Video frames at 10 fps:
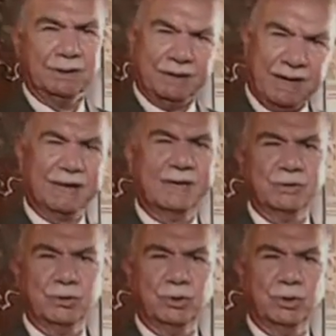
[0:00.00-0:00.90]
diye
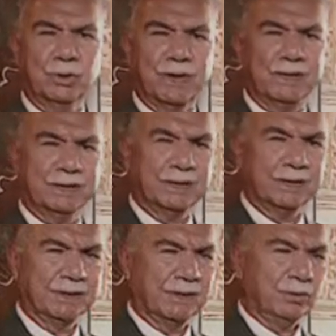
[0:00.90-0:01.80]
geçiyor
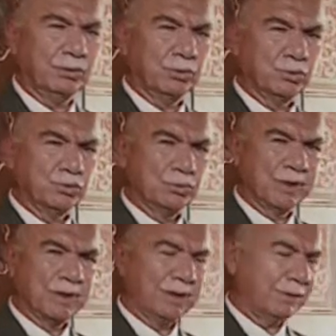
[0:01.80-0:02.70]
kayıtlarda. 19
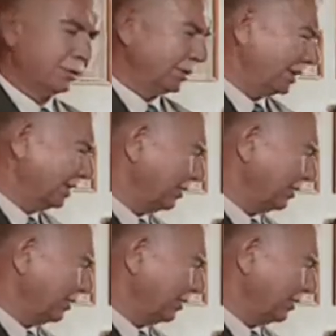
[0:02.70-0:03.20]
numaralı oda